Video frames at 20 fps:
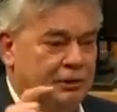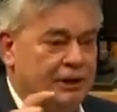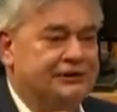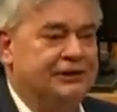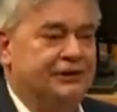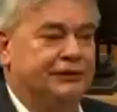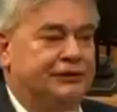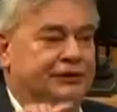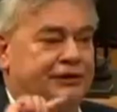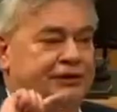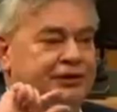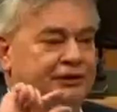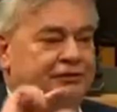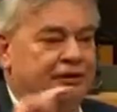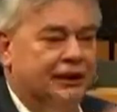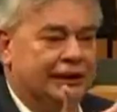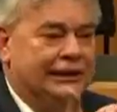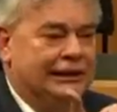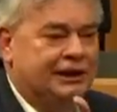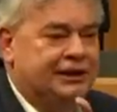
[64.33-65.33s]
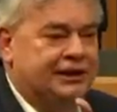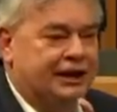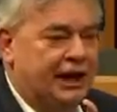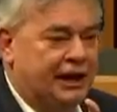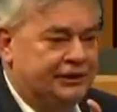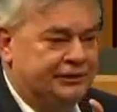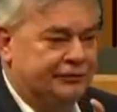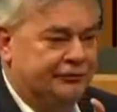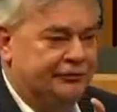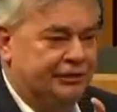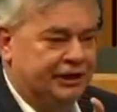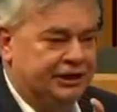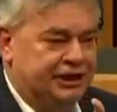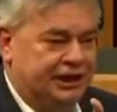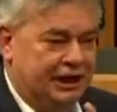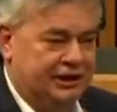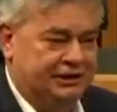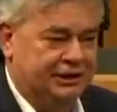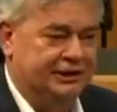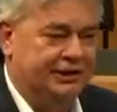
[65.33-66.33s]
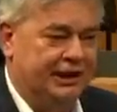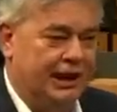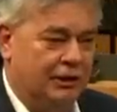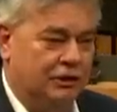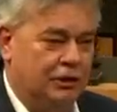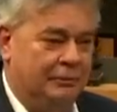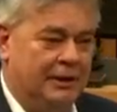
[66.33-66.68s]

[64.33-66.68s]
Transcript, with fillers: dass sich die Wirklichkeiten verkehren in der